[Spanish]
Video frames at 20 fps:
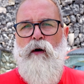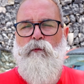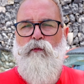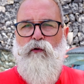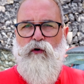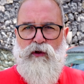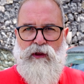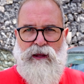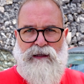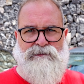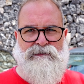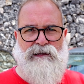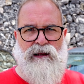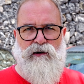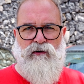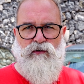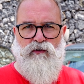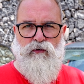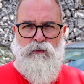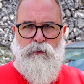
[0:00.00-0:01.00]
puede
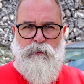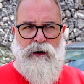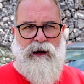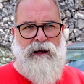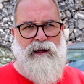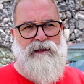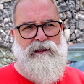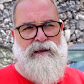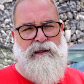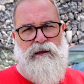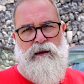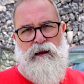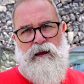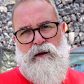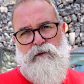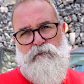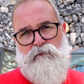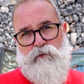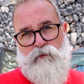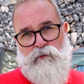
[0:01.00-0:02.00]
hacer lupa y
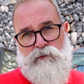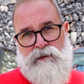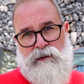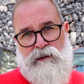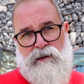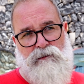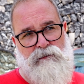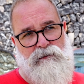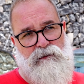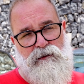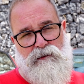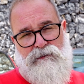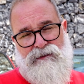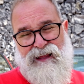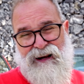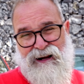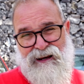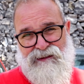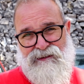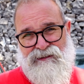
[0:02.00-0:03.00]
fundir
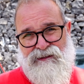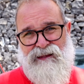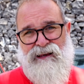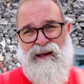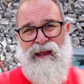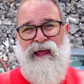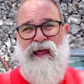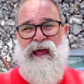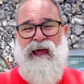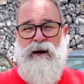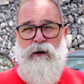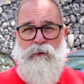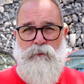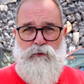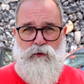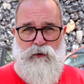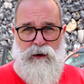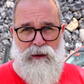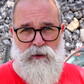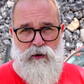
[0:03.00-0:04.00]
derretir el
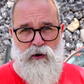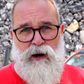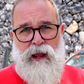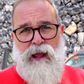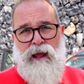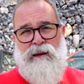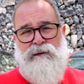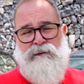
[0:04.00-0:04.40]
obturador